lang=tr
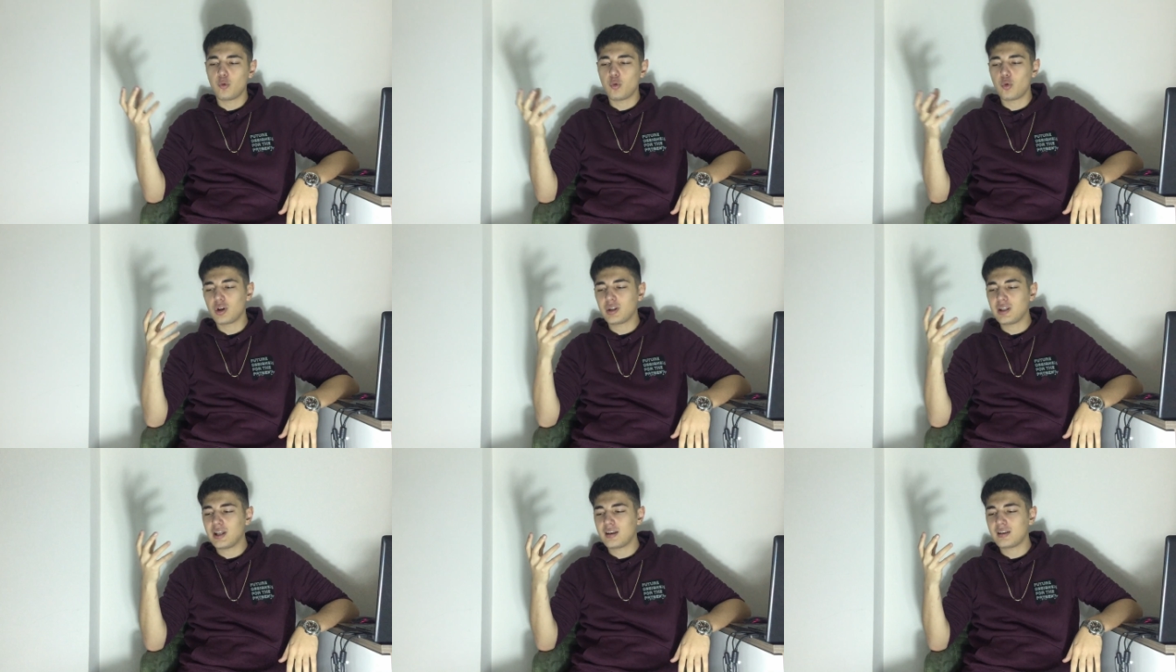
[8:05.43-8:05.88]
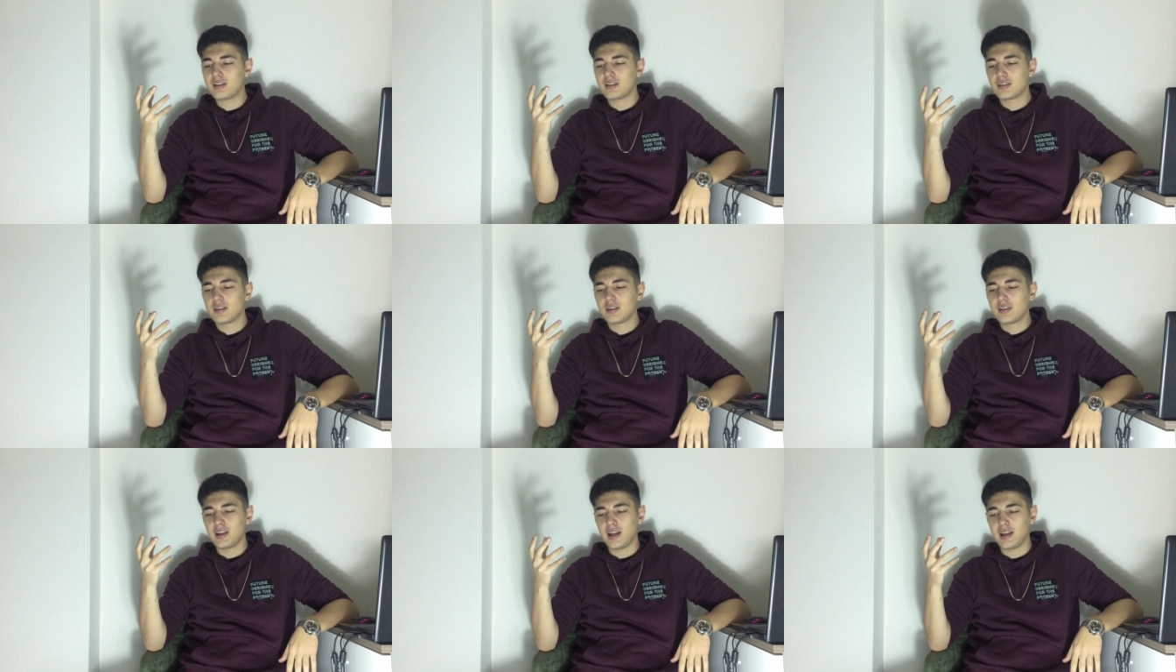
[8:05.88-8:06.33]
o kadar
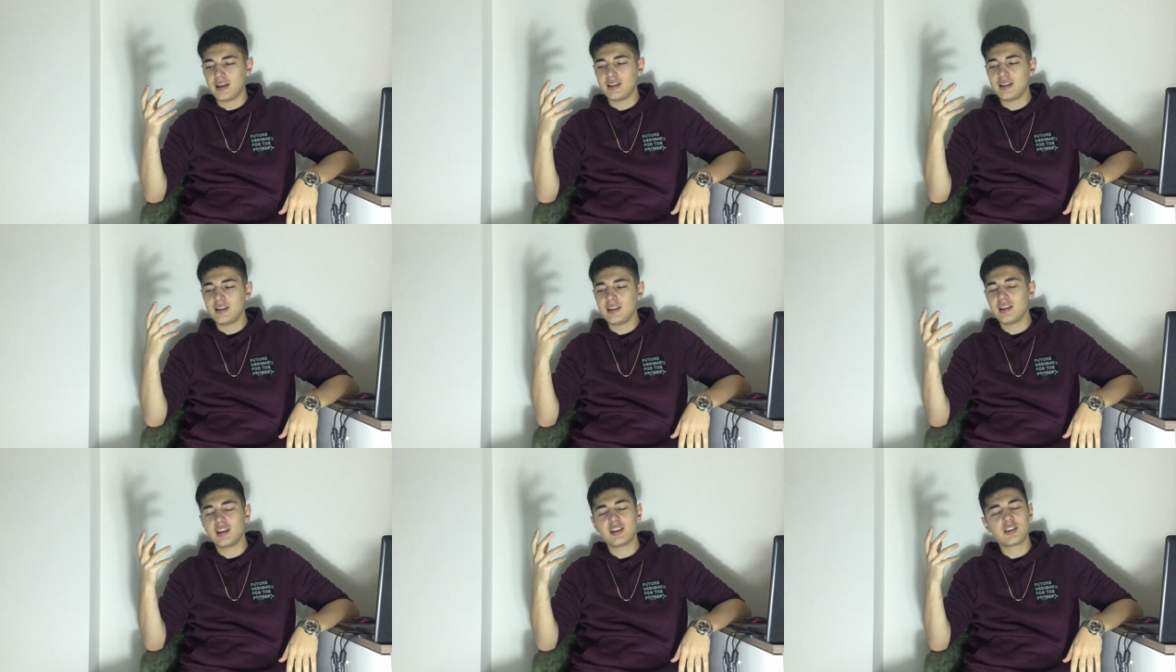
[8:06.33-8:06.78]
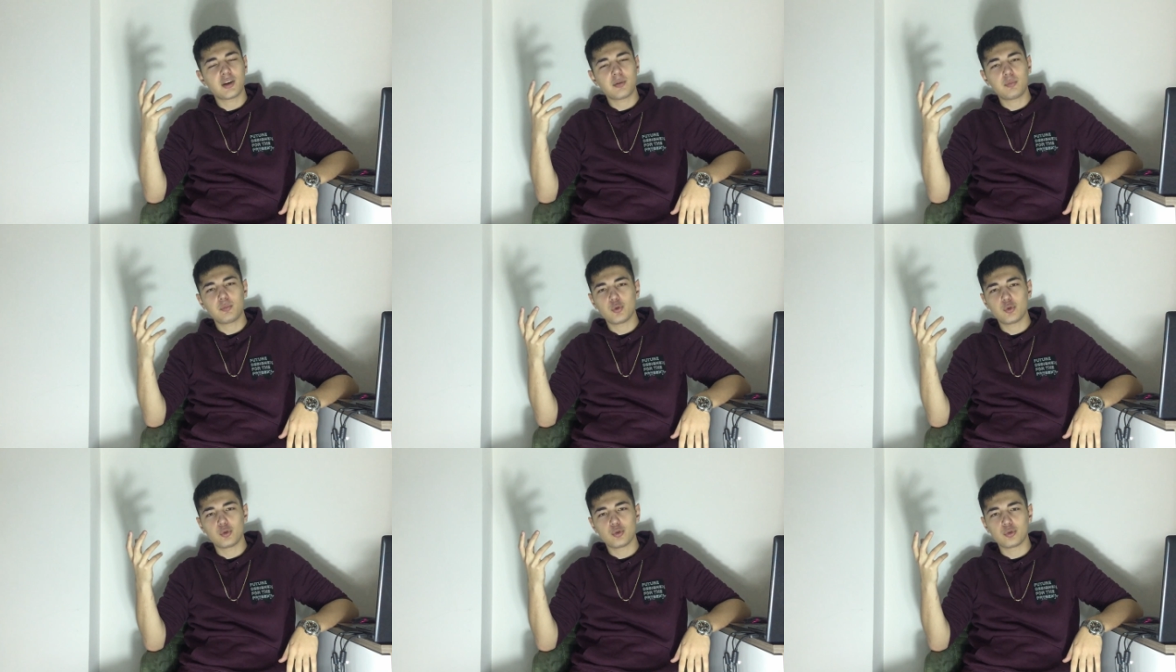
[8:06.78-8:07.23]
yani
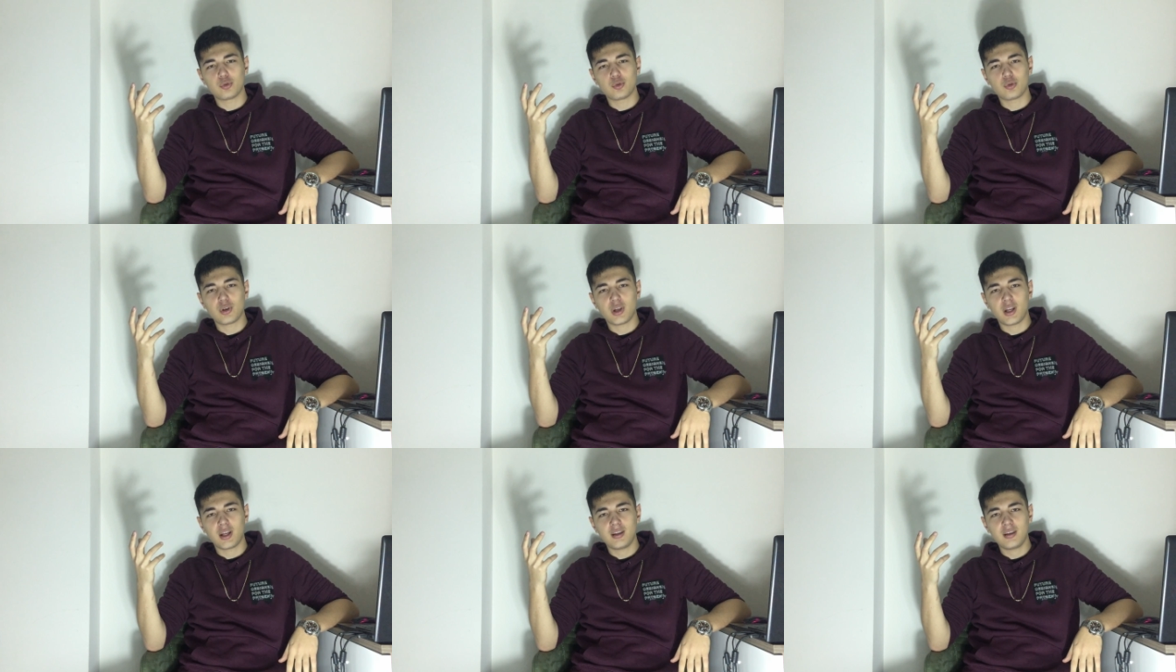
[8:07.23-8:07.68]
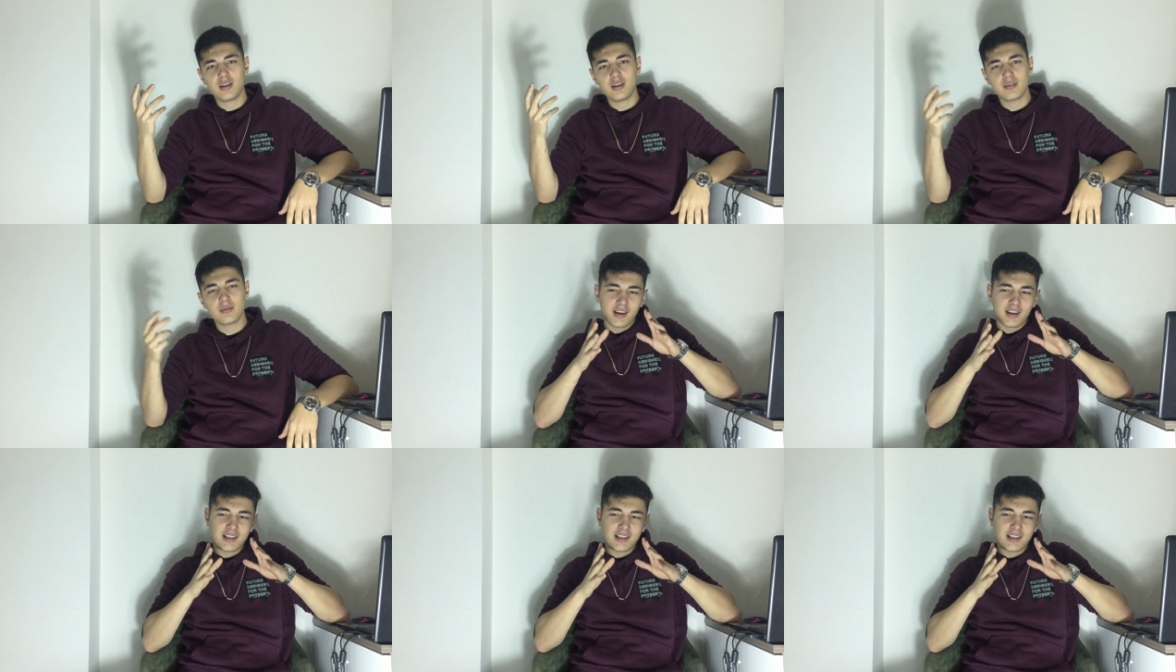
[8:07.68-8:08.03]
iyileşen bir üründür yani.